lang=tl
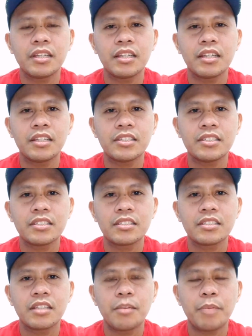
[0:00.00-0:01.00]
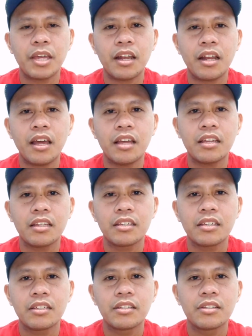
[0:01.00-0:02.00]
dyan is pera.
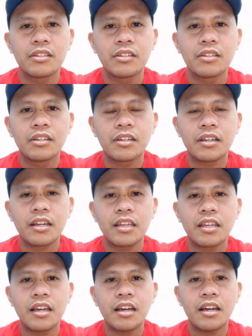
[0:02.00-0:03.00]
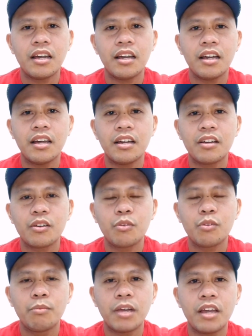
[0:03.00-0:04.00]
Kaya,
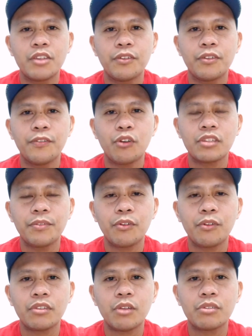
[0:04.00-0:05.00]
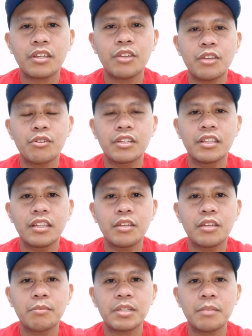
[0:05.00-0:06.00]
kumbaga, yung 44,000 yun, hindi
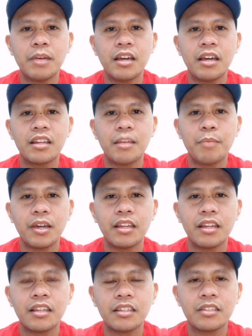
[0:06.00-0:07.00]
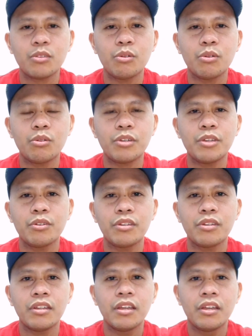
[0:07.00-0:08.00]
na yun masama. Napakalaking tulong na yun.
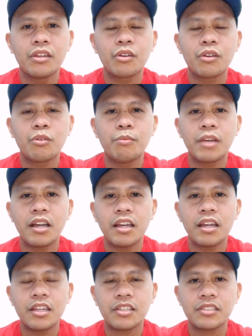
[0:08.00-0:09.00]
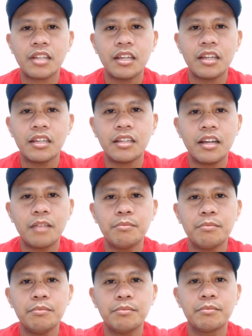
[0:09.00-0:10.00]
Kumbaga, extra
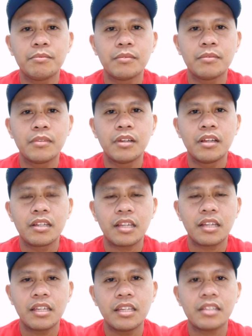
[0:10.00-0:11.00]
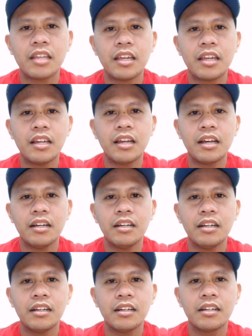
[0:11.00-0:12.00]
income, naghihintay ka lang,
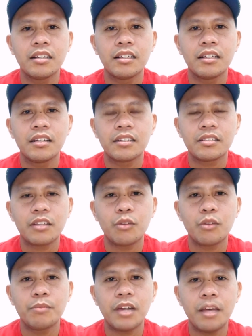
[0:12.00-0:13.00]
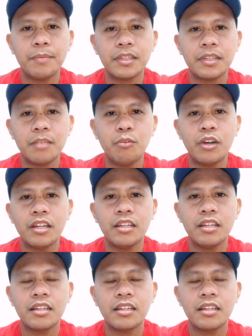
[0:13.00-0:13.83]
sa loob ng apat na buwan,